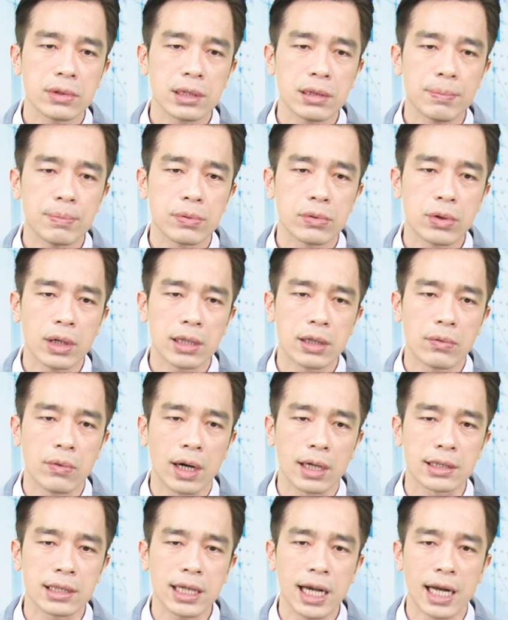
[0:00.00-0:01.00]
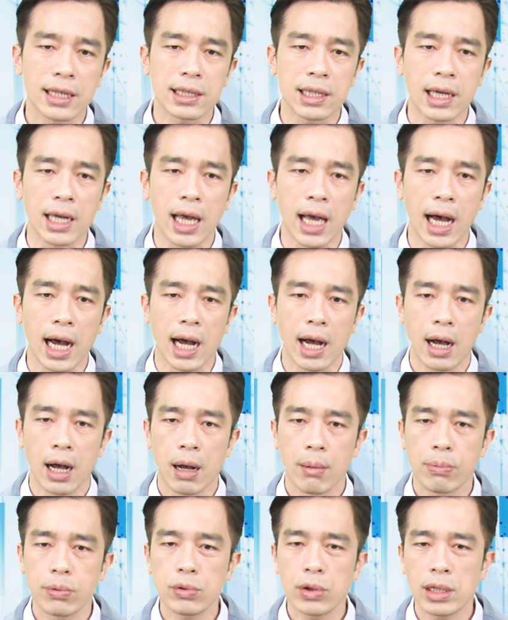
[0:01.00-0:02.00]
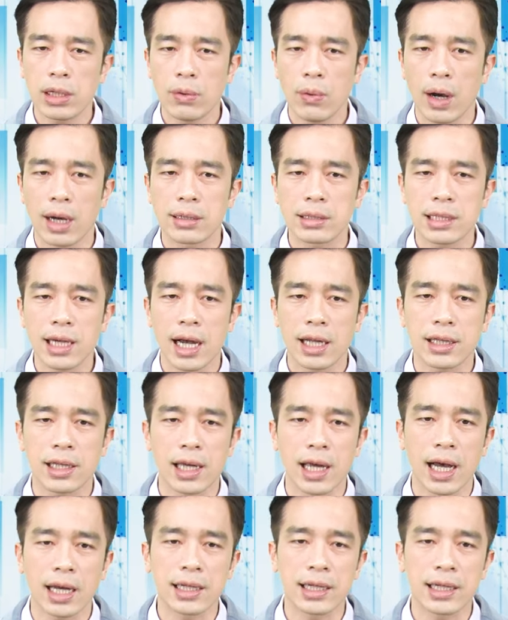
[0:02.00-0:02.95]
是不断的往下跌啊，不断的往下跌啊。